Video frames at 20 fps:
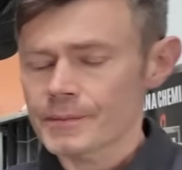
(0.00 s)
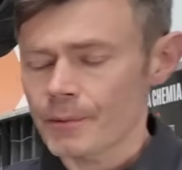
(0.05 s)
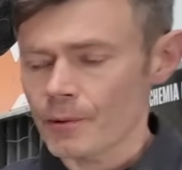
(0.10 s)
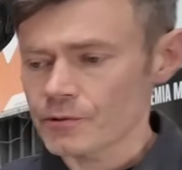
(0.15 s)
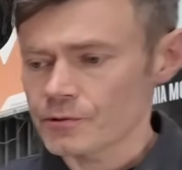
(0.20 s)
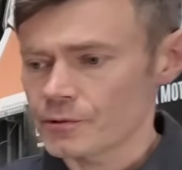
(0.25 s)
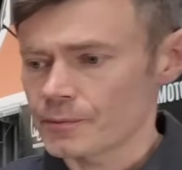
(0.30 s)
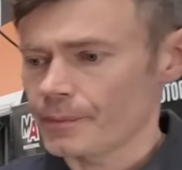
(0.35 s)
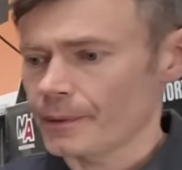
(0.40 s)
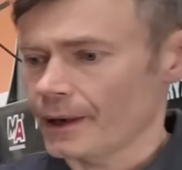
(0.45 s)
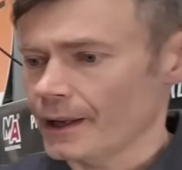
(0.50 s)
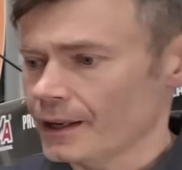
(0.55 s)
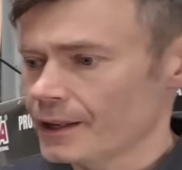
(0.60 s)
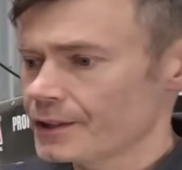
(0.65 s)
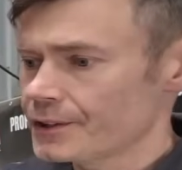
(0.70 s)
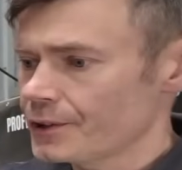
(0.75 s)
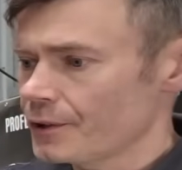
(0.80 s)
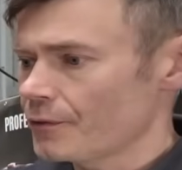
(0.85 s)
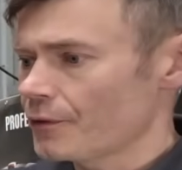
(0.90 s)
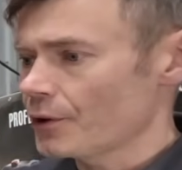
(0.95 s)
sposób, ale
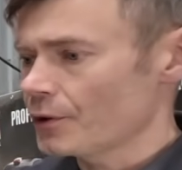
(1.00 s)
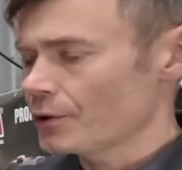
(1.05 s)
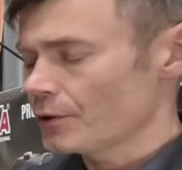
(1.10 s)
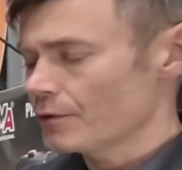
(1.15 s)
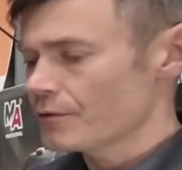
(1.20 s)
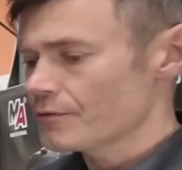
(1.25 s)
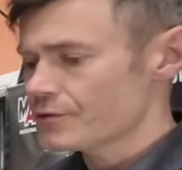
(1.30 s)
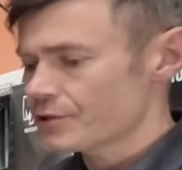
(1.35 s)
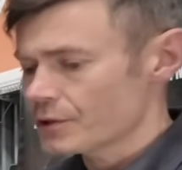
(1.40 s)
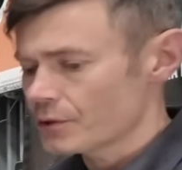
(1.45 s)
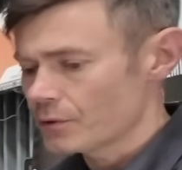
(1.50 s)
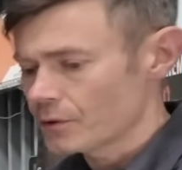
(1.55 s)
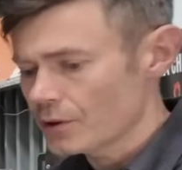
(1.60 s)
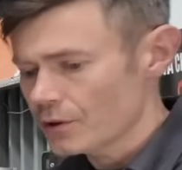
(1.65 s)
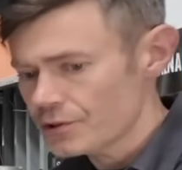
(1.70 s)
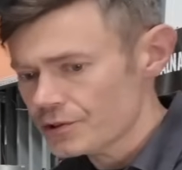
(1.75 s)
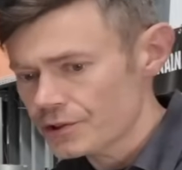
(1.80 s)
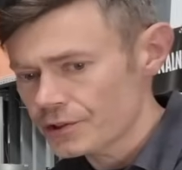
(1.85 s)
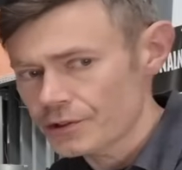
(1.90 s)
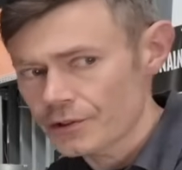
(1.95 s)
litowo-jonowym w
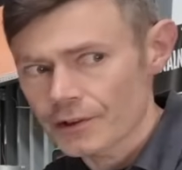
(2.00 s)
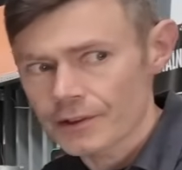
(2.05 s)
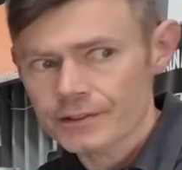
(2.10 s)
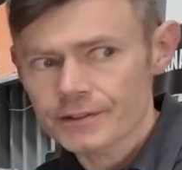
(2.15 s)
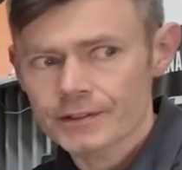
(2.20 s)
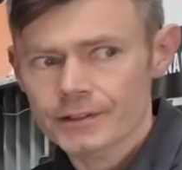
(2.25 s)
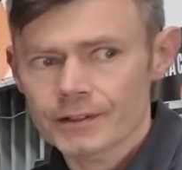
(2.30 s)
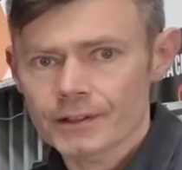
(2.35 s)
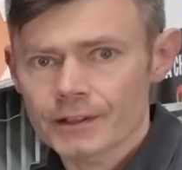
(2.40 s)
szczególności, to jest